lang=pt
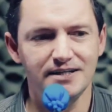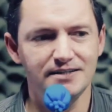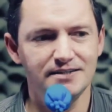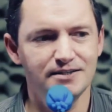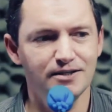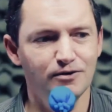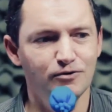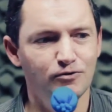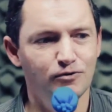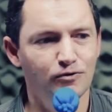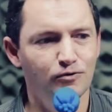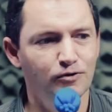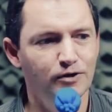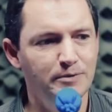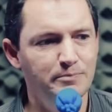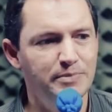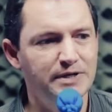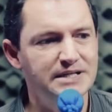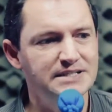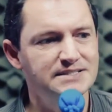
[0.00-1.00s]
então o
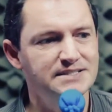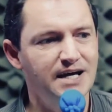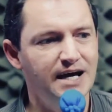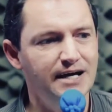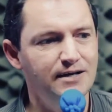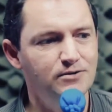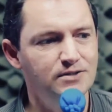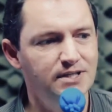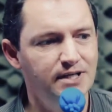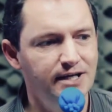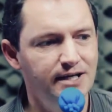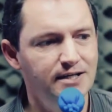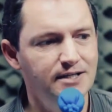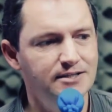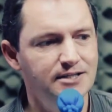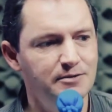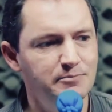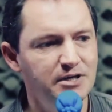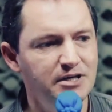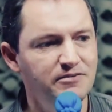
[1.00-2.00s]
empresário dele
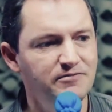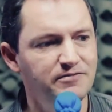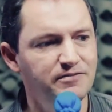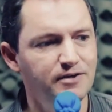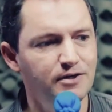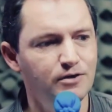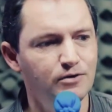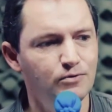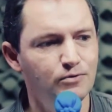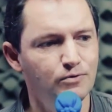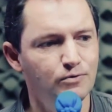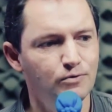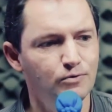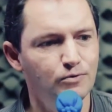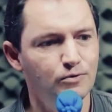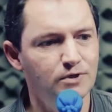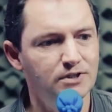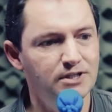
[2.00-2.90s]
também viu,